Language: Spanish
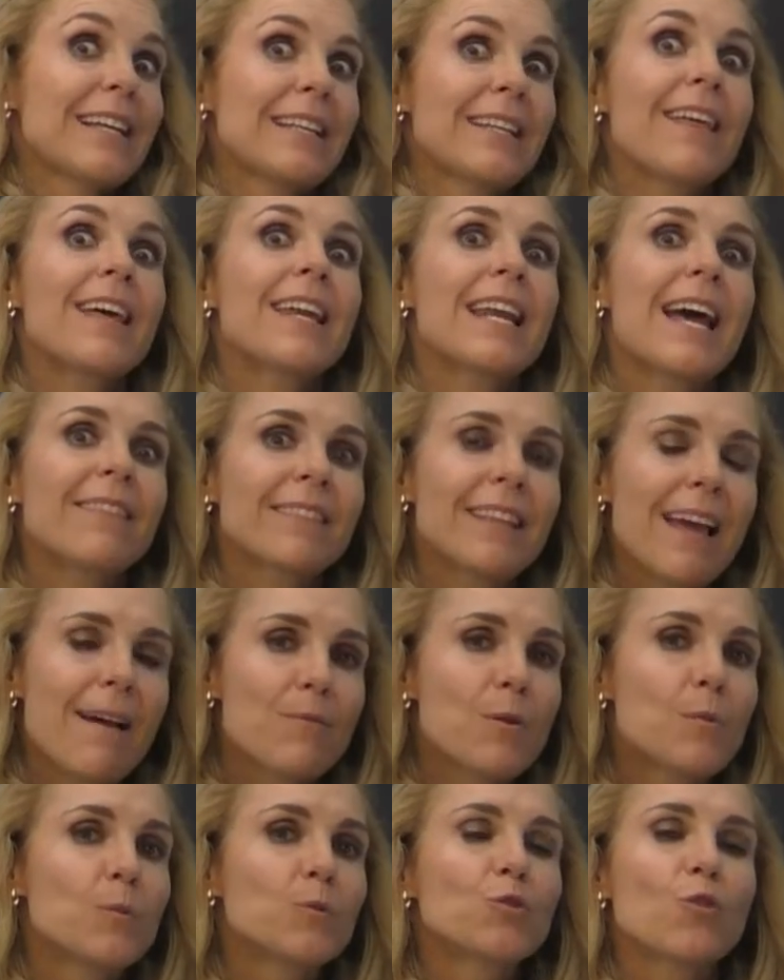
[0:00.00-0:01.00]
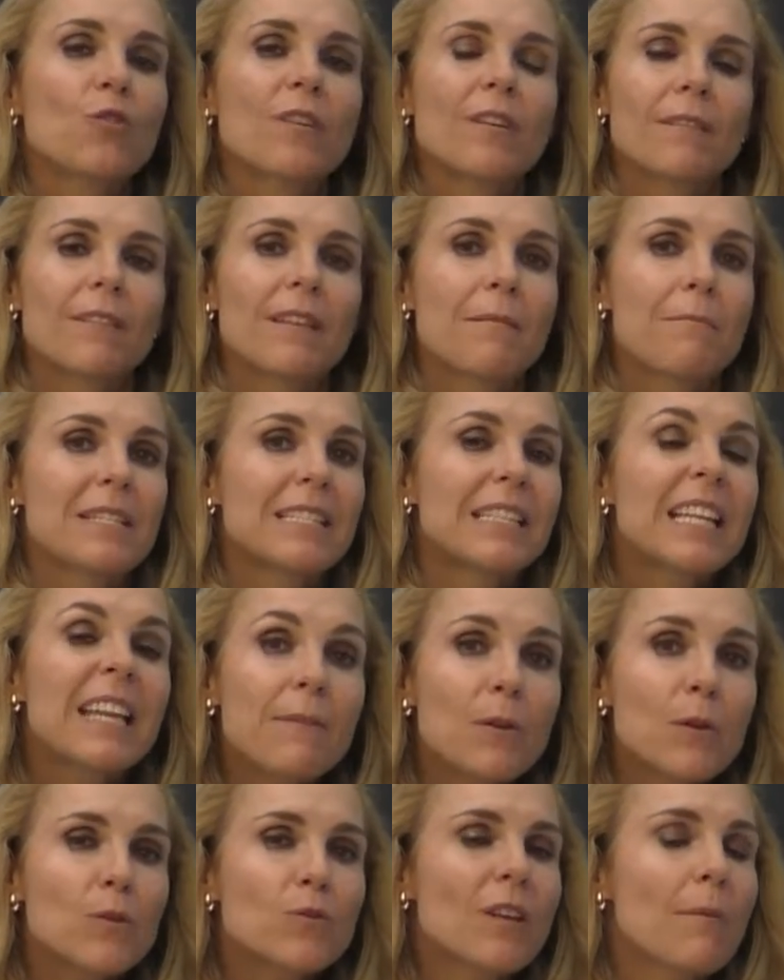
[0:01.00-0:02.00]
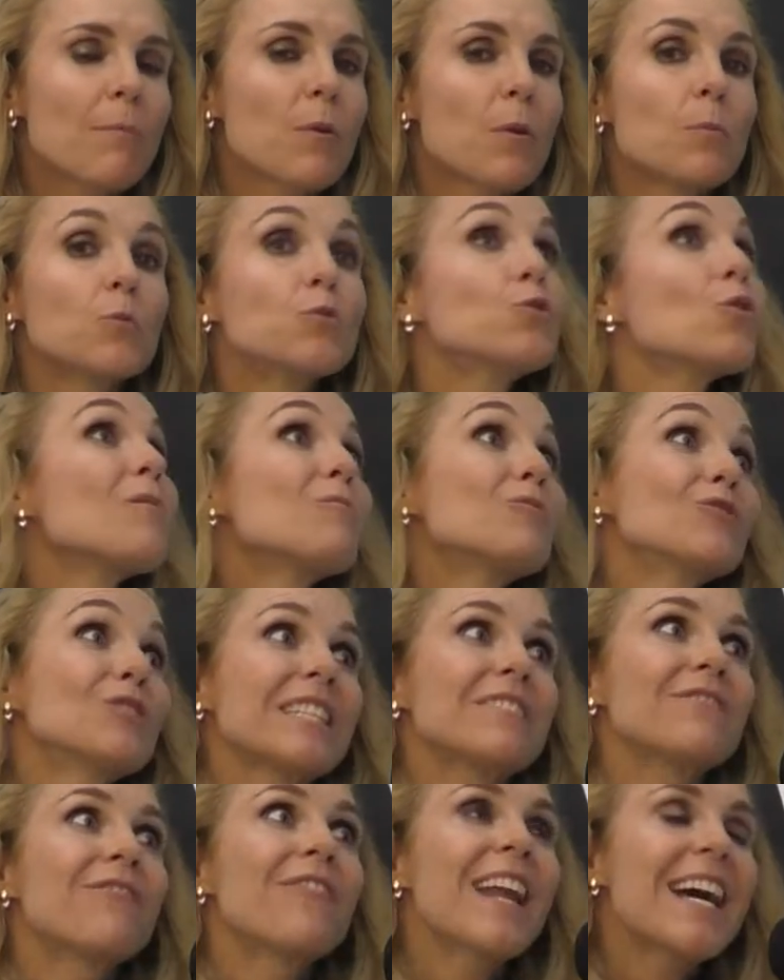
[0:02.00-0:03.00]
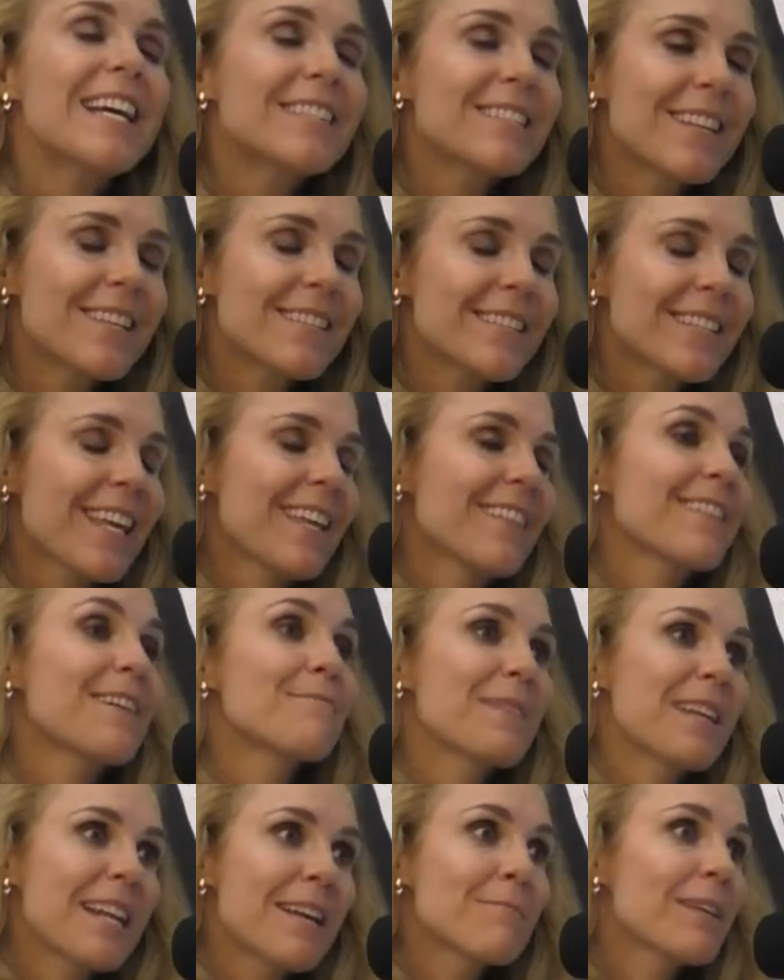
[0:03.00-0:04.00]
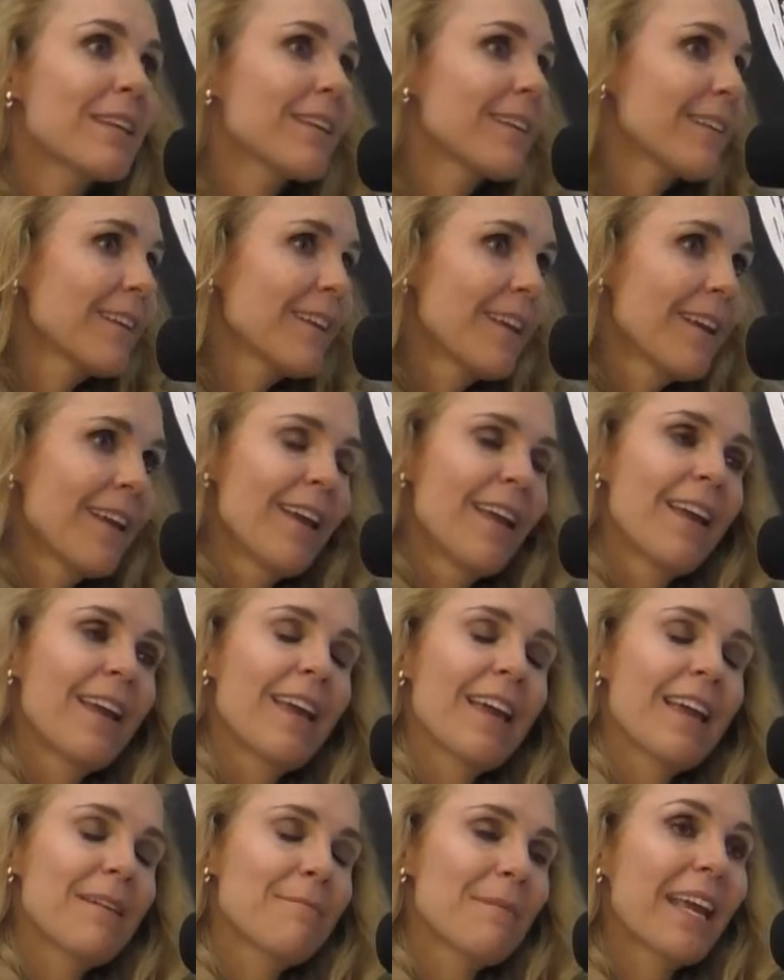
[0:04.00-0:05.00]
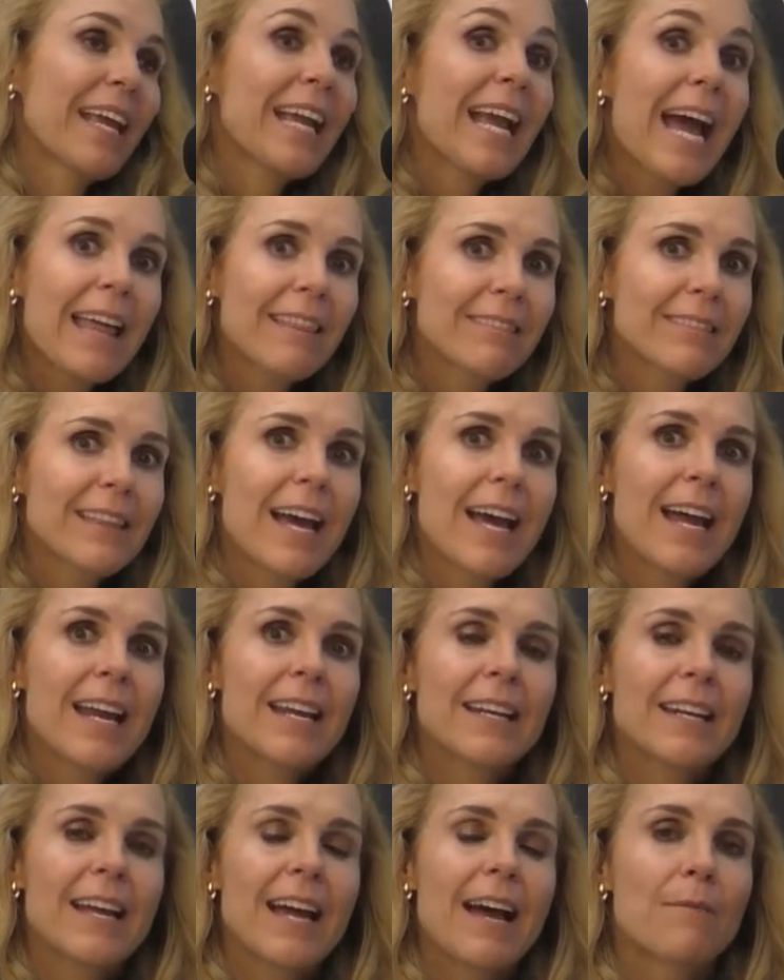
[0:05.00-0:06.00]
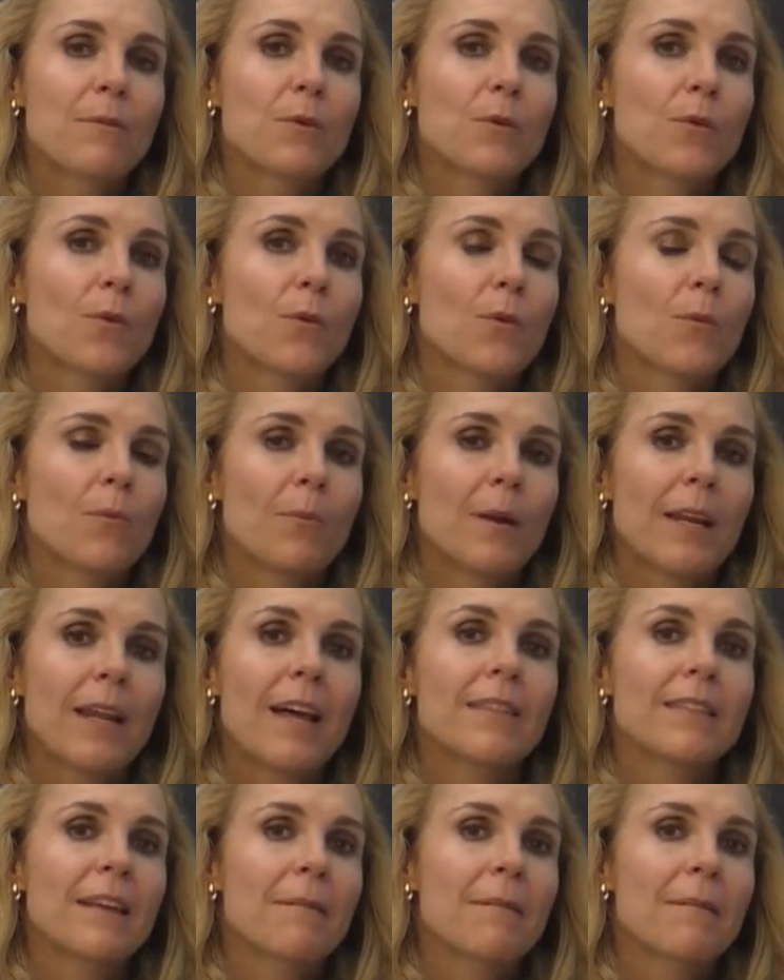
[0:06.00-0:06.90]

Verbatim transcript: salir adelante. Hablo mucho de mis libros, hablo mucho de muchas frases que también a mí me encantan, hablo, ¿verdad?